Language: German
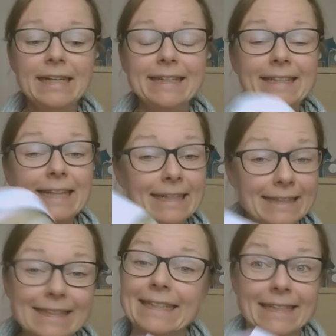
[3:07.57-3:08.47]
Das
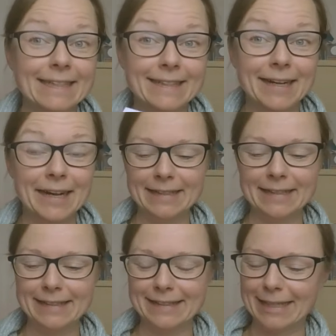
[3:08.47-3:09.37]
hier
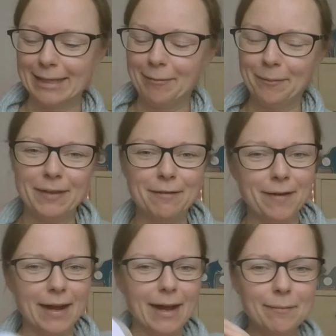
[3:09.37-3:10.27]
ist ähm, die
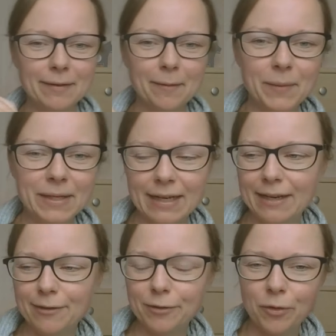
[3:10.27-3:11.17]
Farbe, mit der
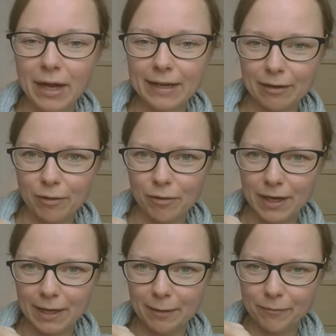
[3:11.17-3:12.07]
Lendenor halt auch
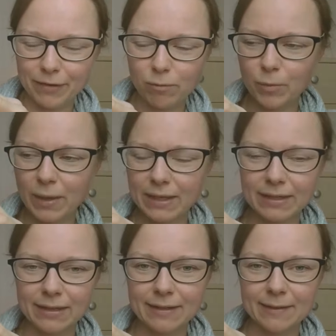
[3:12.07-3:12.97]
ähm, Werbung macht.
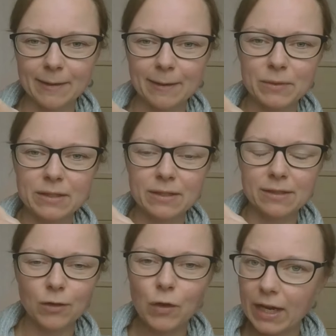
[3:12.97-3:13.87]
Da äh, gibt's eine
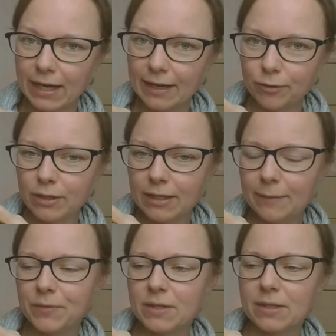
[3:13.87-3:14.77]
Sockenanleitung, die
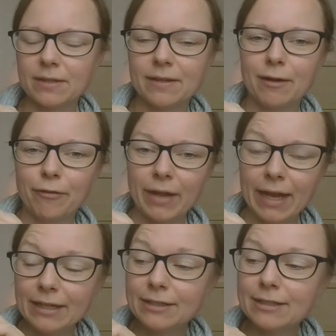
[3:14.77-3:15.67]
gibt's äh, auf
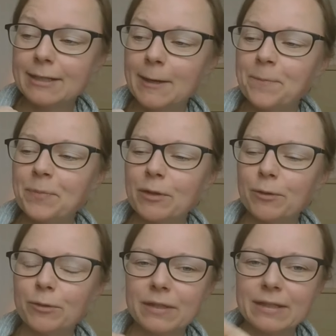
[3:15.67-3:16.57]
Englisch.
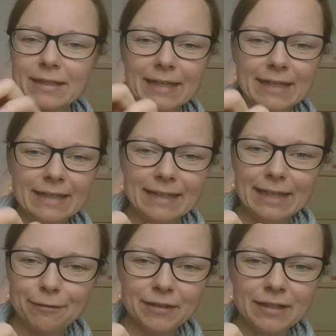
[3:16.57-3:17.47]
Und ich
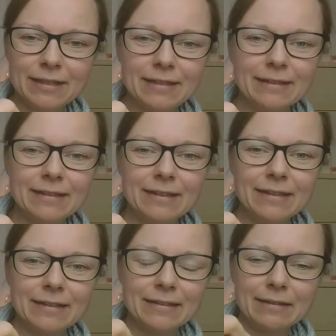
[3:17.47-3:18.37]
finde, die sieht
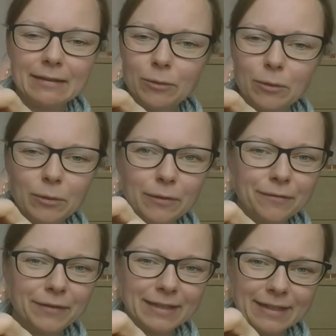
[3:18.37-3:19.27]
so
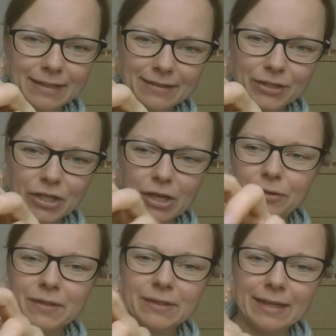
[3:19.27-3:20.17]
fantastisch aus.